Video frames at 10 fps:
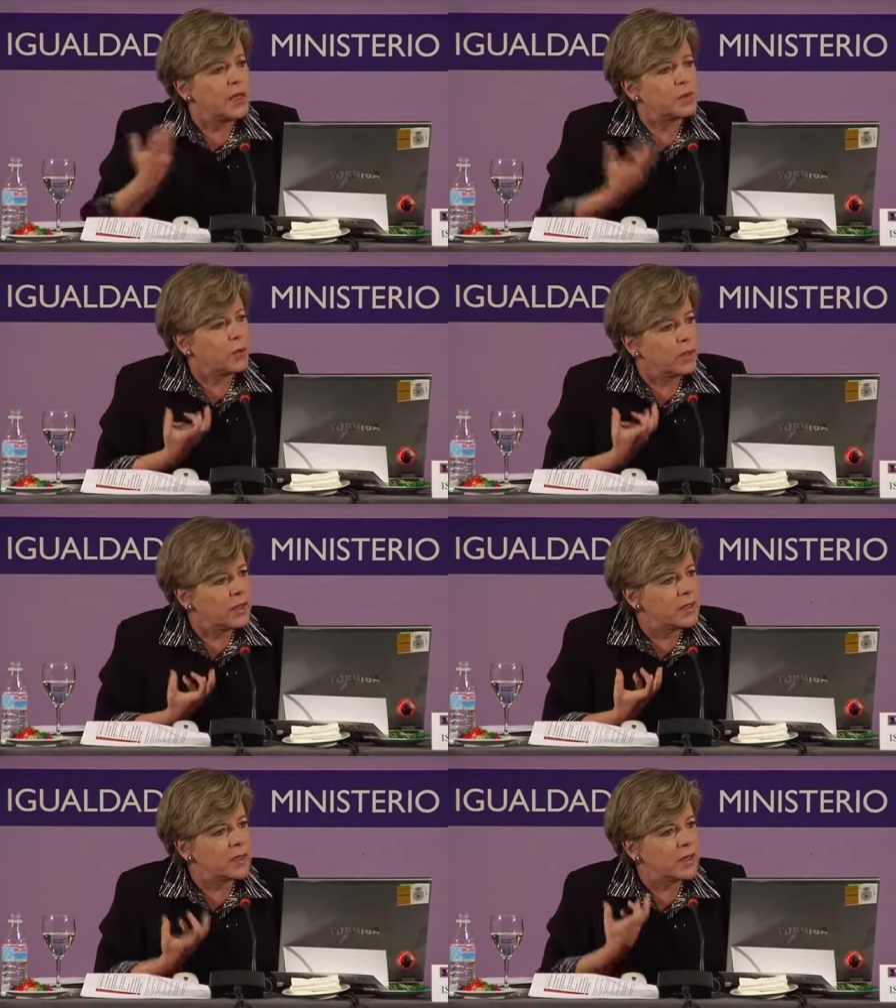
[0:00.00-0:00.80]
Las
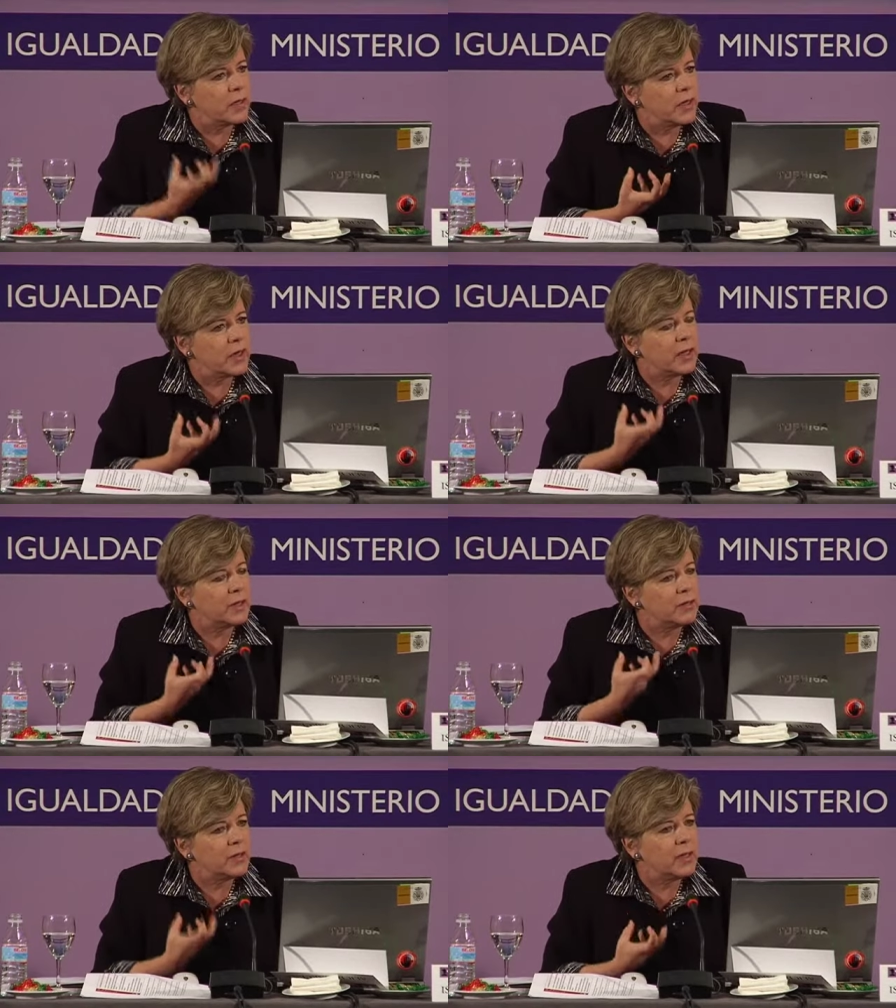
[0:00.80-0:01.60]
mujeres en América
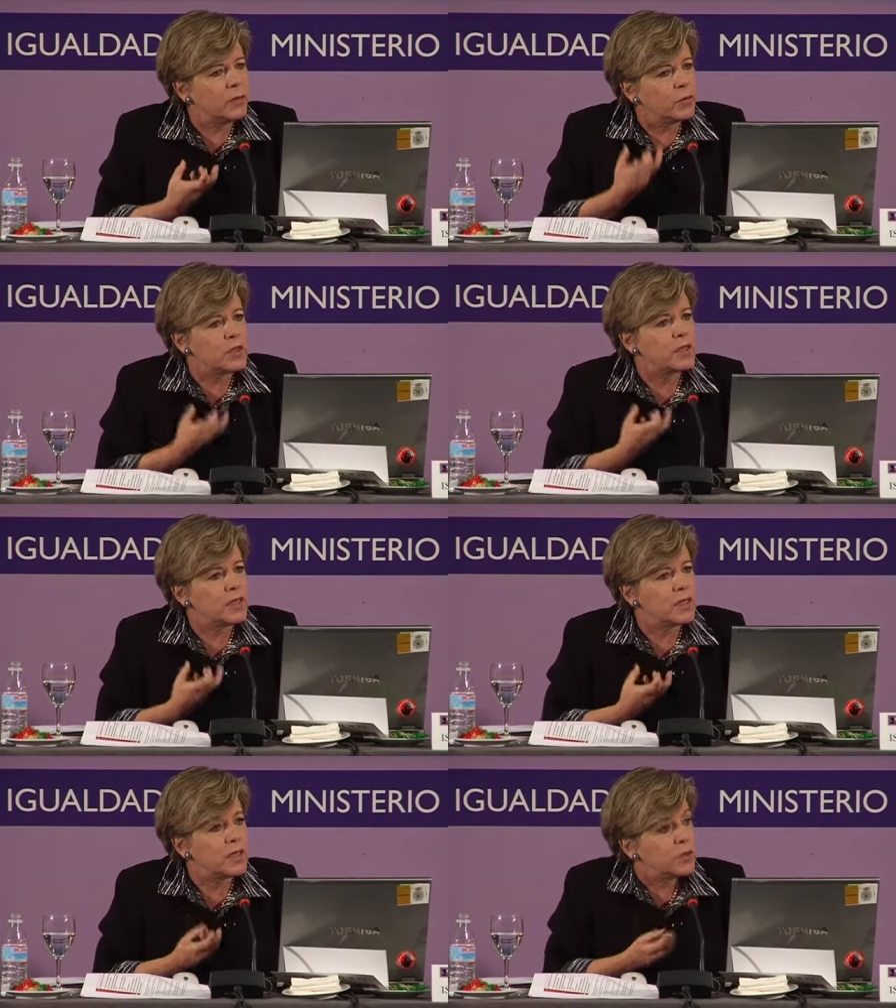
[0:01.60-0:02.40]
Latina, muchas
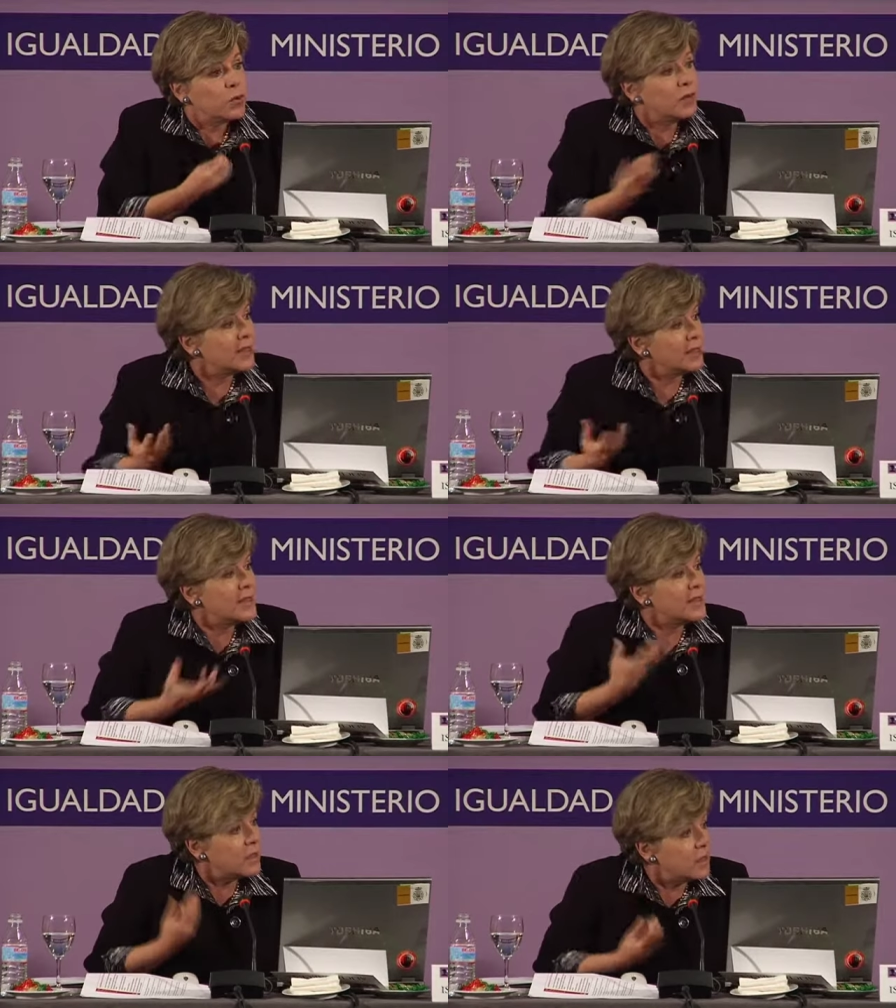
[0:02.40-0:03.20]
de ellas no
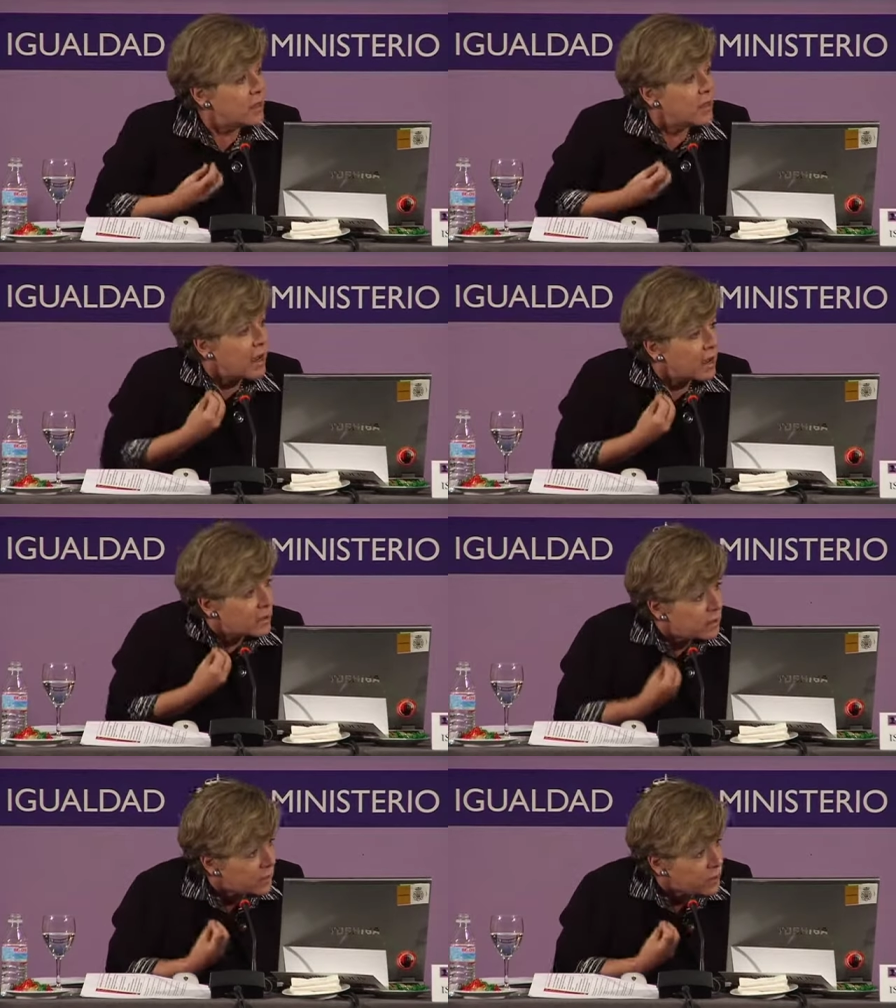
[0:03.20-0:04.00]
tienen ni siquiera
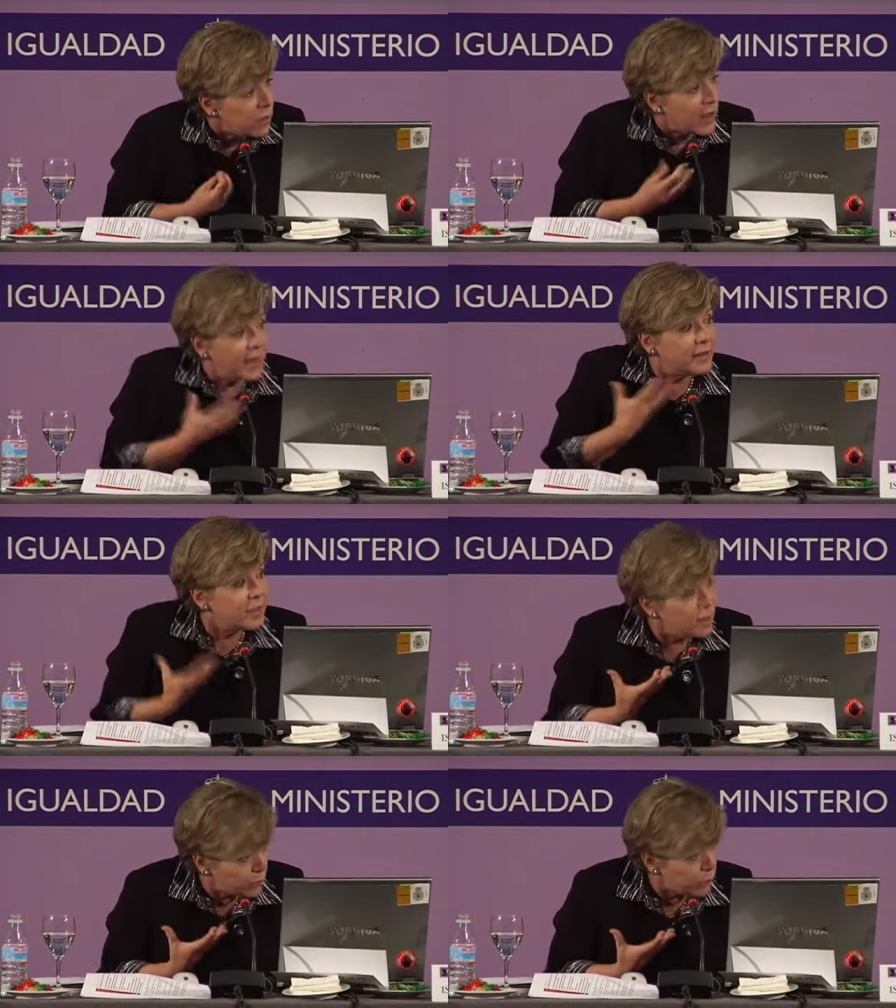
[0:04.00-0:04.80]
acceso a
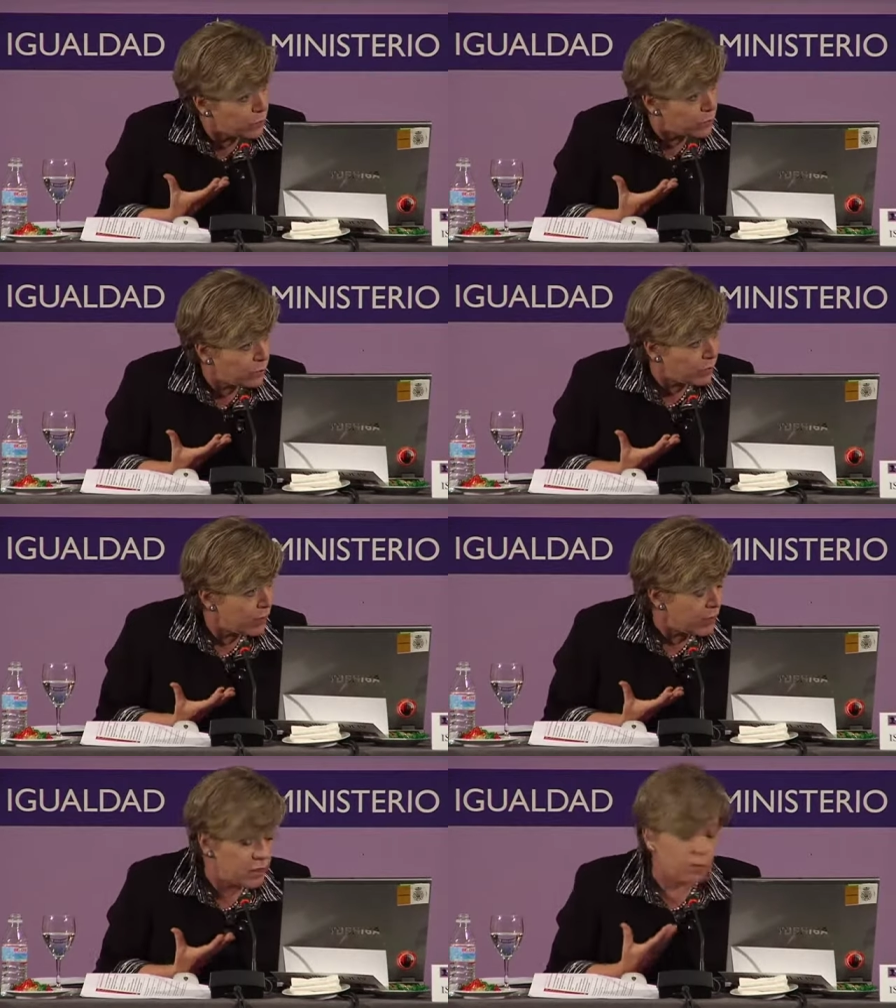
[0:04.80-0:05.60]
activos.
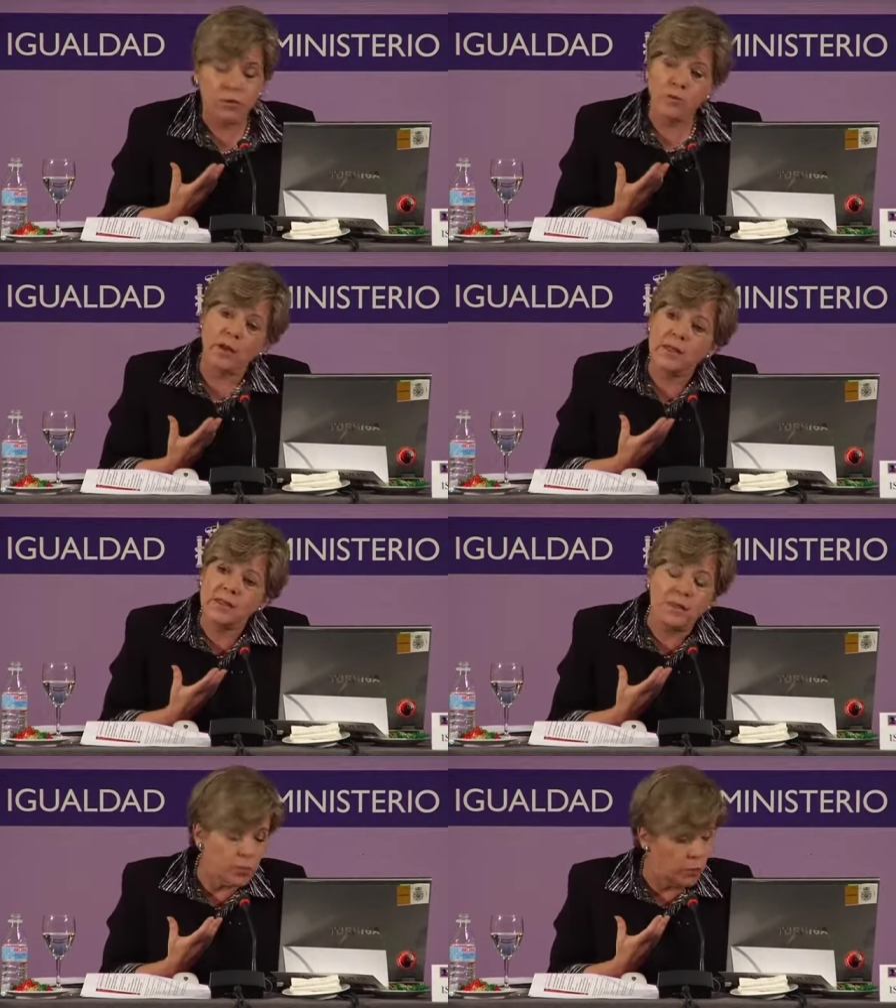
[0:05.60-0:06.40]
Eso nos
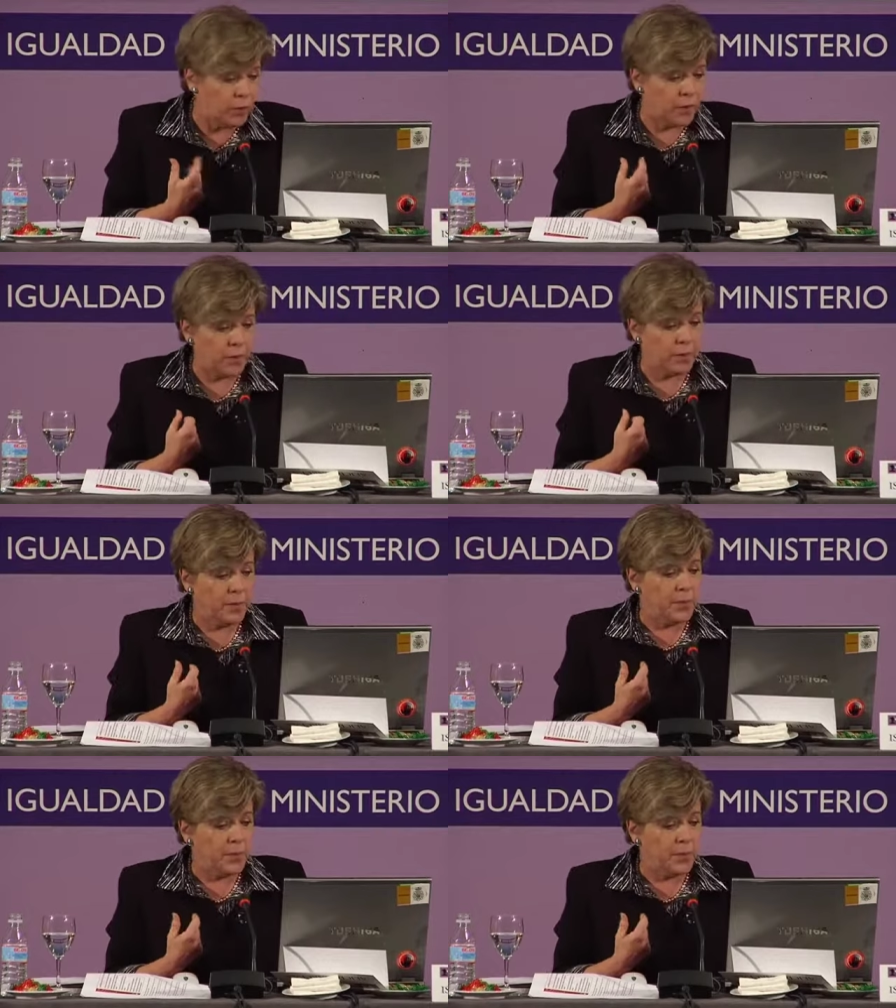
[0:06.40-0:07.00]
parece muy grave.